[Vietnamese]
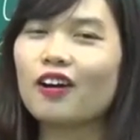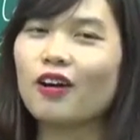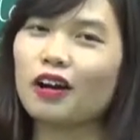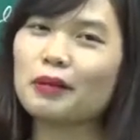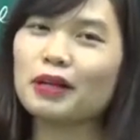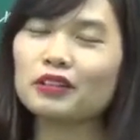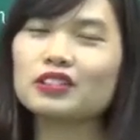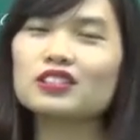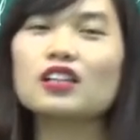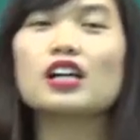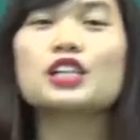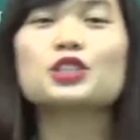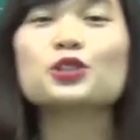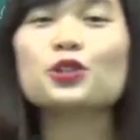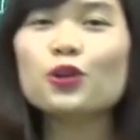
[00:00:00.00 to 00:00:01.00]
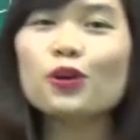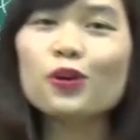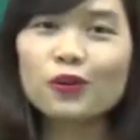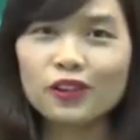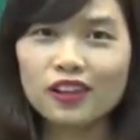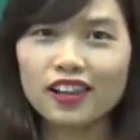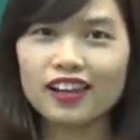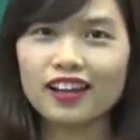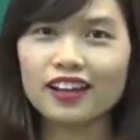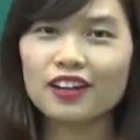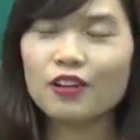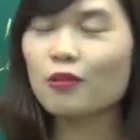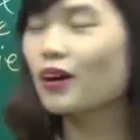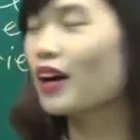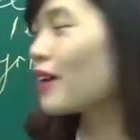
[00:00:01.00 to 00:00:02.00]
Hoặc các bạn có từ school,
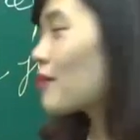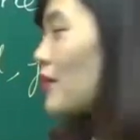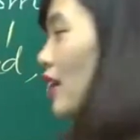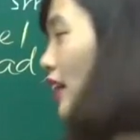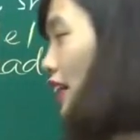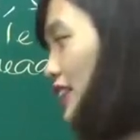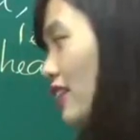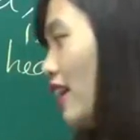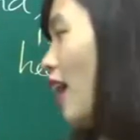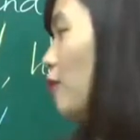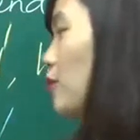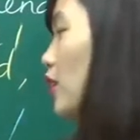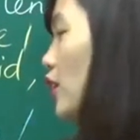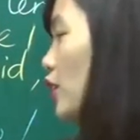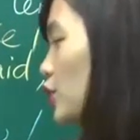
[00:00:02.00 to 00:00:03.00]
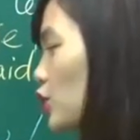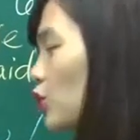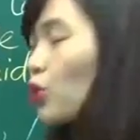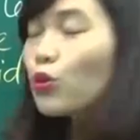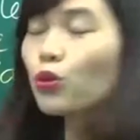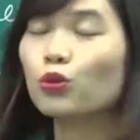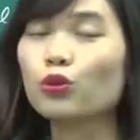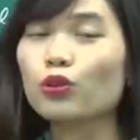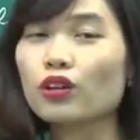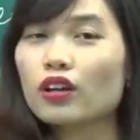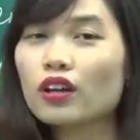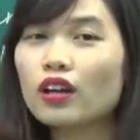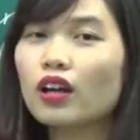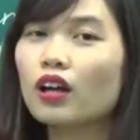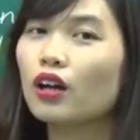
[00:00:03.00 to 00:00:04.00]
đúng không ạ? Là trường học. To,
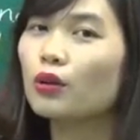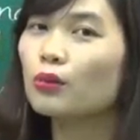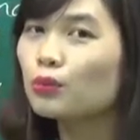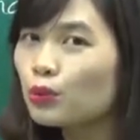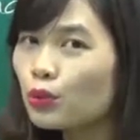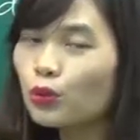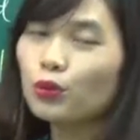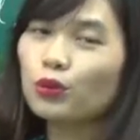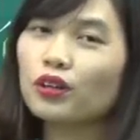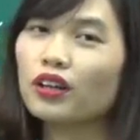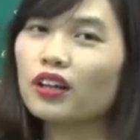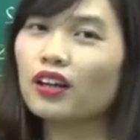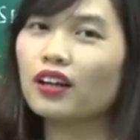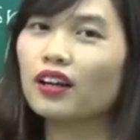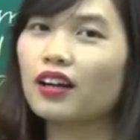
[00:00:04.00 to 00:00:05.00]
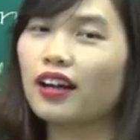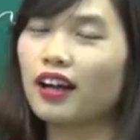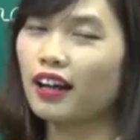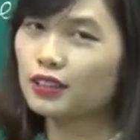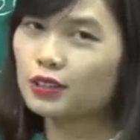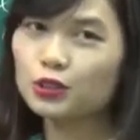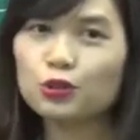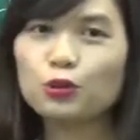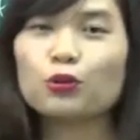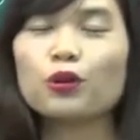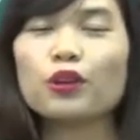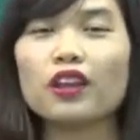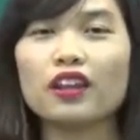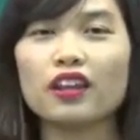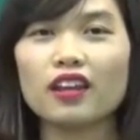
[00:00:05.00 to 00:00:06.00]
moon,
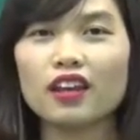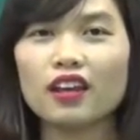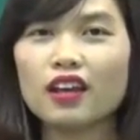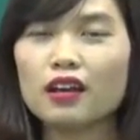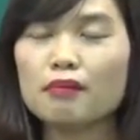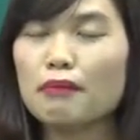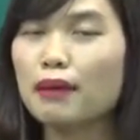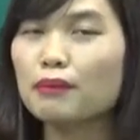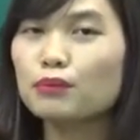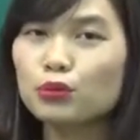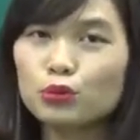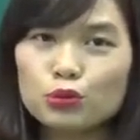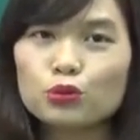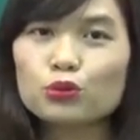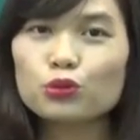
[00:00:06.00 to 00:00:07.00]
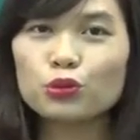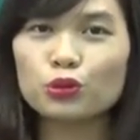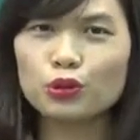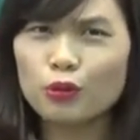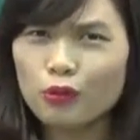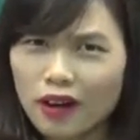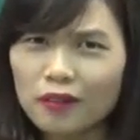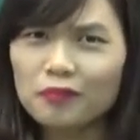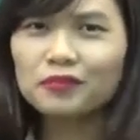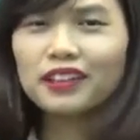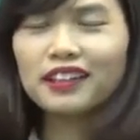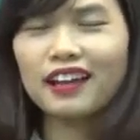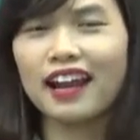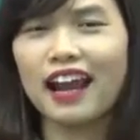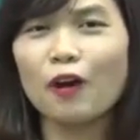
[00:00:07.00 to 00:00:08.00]
cartoon, bamboo, đúng không?
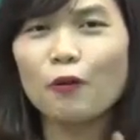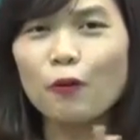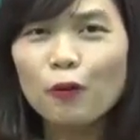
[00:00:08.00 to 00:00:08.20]
Thì đấy là